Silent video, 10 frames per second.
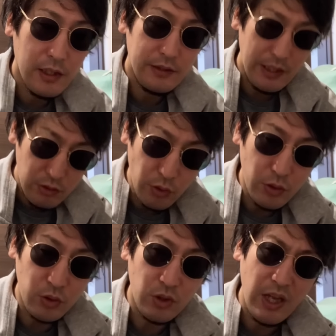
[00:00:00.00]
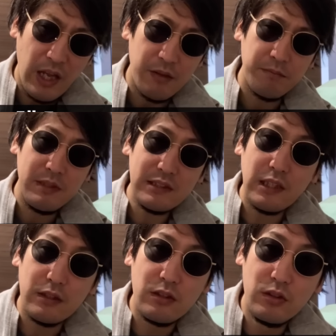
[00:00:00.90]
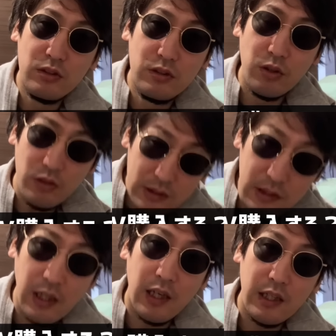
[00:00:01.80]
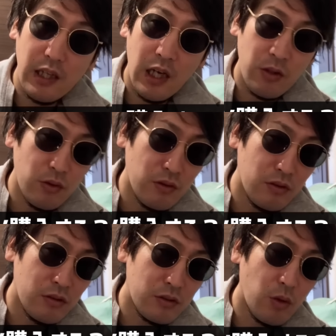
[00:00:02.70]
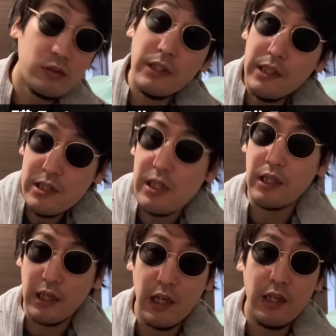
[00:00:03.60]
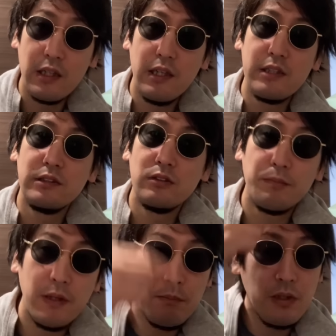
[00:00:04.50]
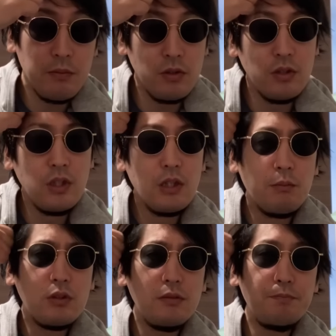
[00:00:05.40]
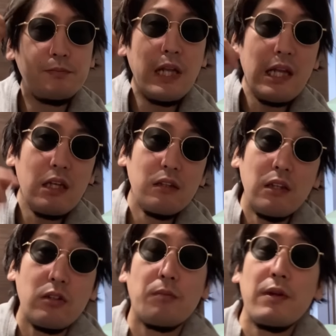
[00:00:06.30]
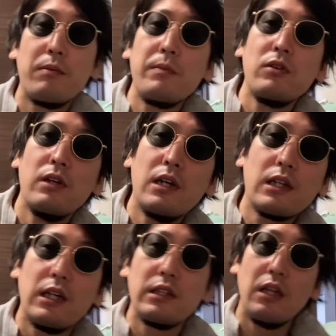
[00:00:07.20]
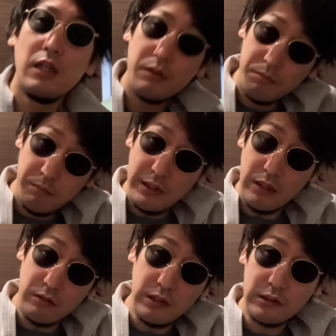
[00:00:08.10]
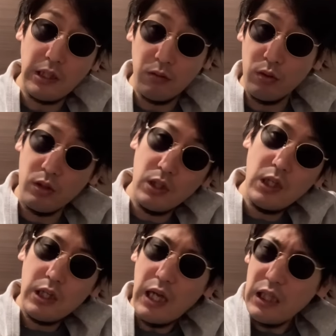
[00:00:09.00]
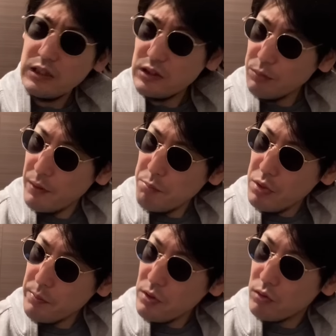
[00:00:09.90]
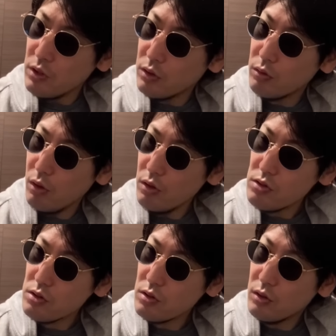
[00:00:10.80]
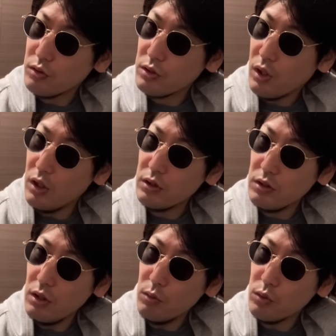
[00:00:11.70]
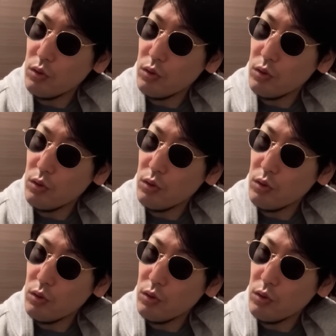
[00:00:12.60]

出るということで、皆さんどうですか。6000円でしたっけ雷神のペーパービュー。僕、ブレイキングダウンのペーパービューは買って見てるんですけど、雷神のペーパービューはね、確か買ったこと